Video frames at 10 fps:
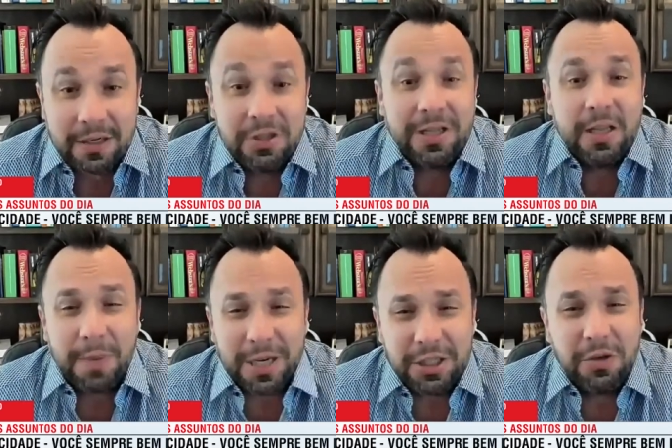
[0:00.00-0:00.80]
A gente tem
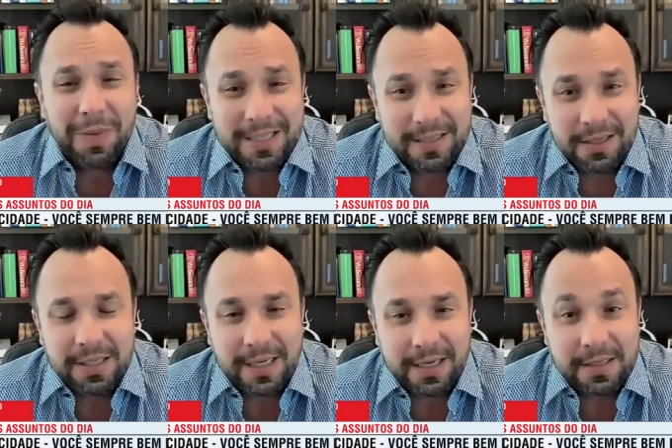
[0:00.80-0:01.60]
debatido
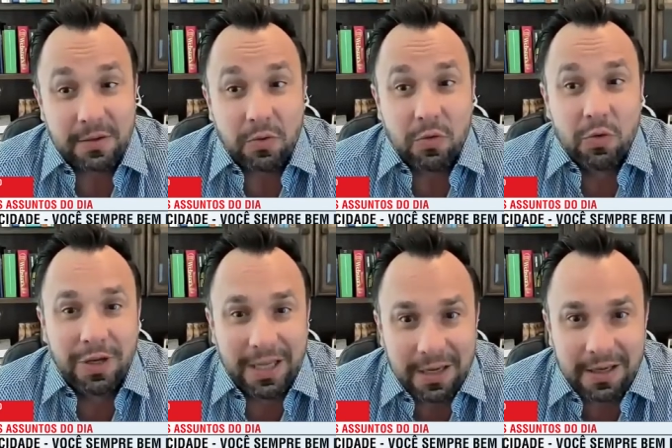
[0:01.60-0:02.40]
bastante essa questão. O
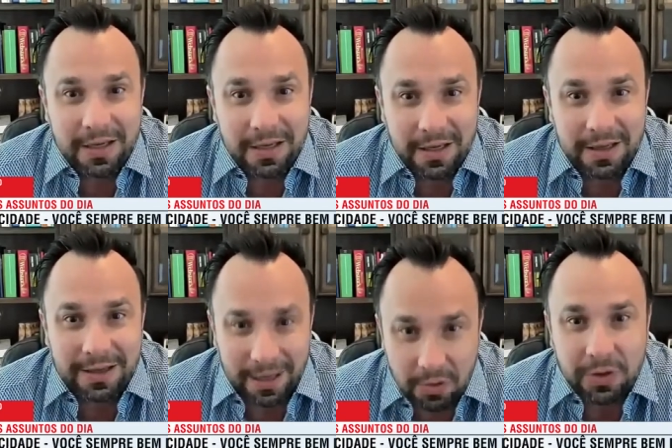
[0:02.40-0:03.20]
que
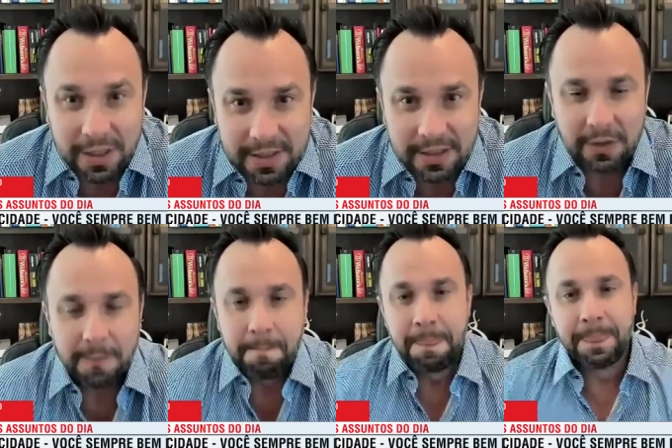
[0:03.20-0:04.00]
está
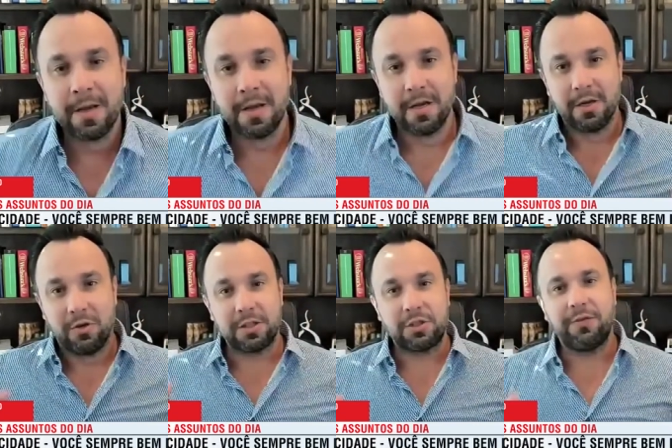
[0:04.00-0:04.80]
acontecendo?
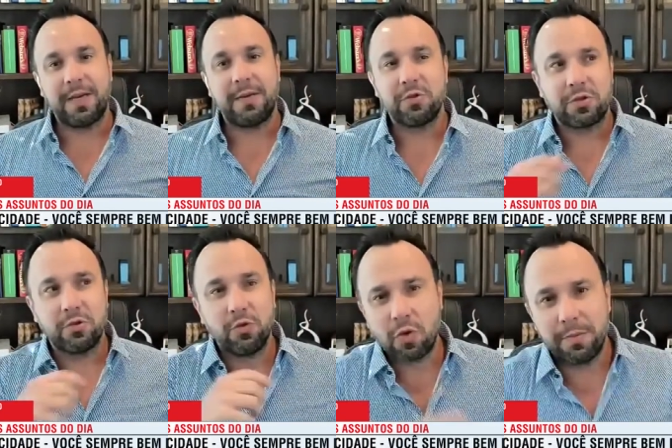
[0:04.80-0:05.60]
Nós
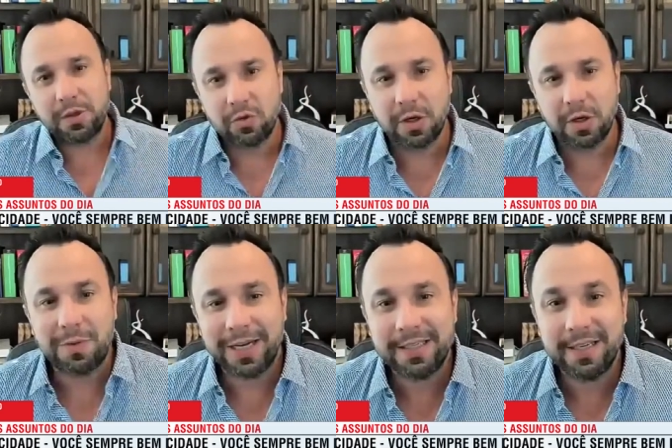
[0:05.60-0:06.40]
tivemos, no começo do ano,
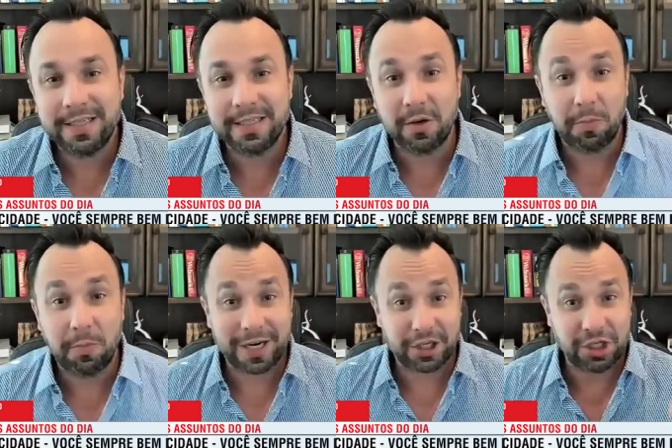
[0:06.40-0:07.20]
uma restrição
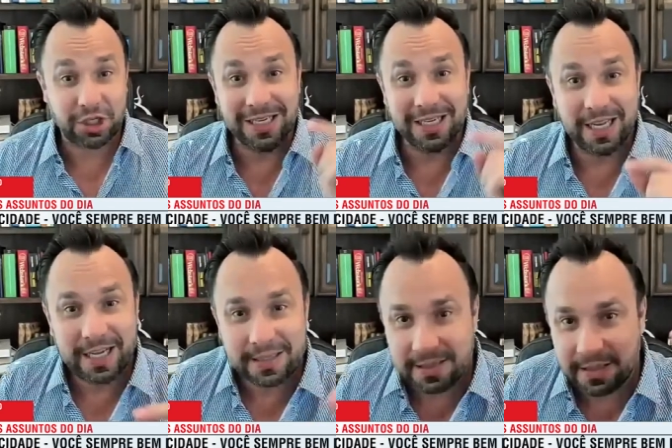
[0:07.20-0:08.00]
para
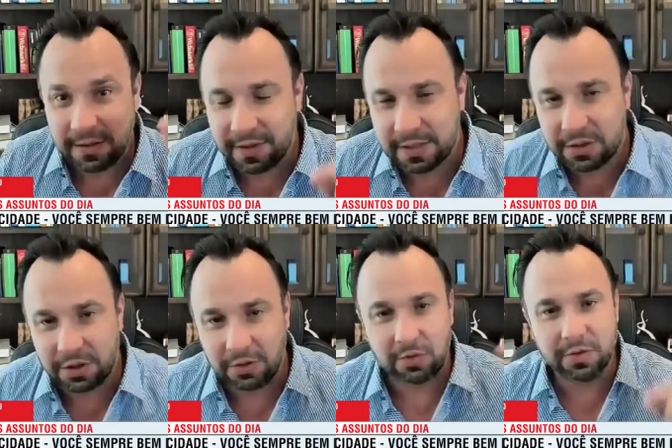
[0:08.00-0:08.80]
chineses
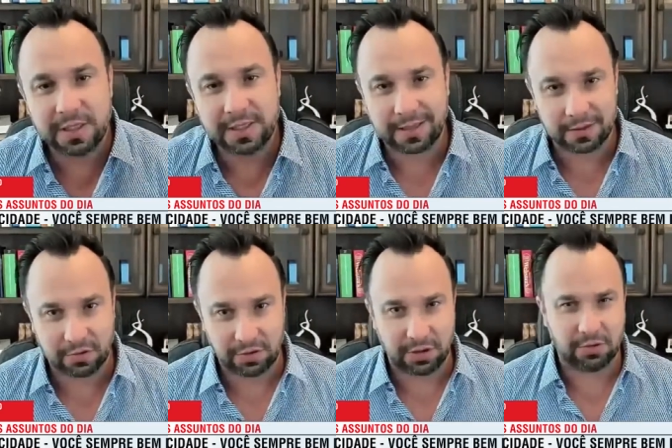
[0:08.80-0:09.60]
investindo nos
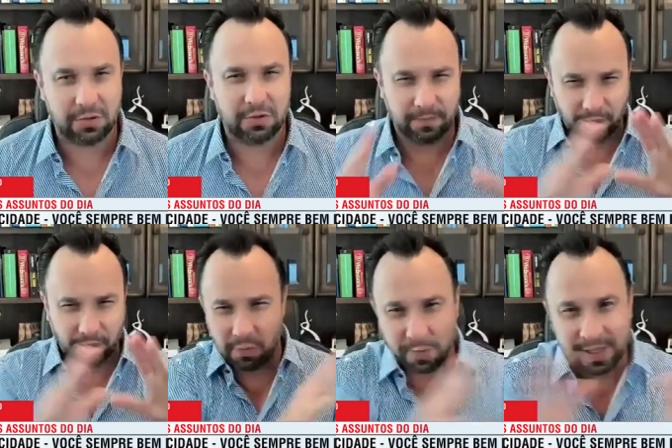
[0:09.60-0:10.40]
Estados Unidos.
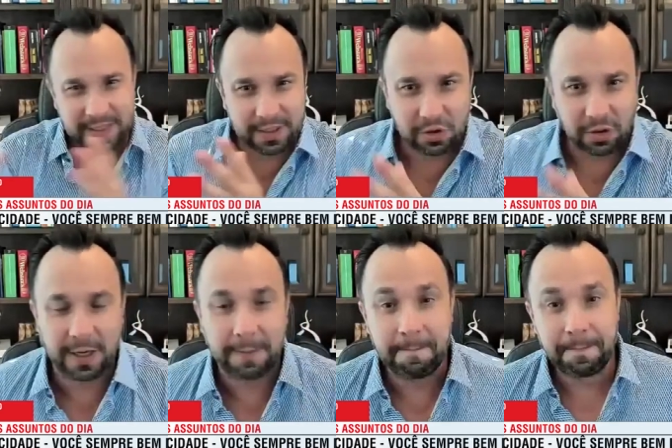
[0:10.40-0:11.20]
Vamos começar a
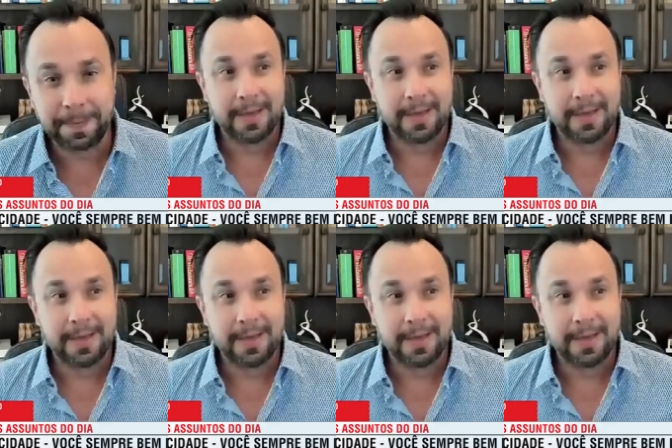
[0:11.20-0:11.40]
história.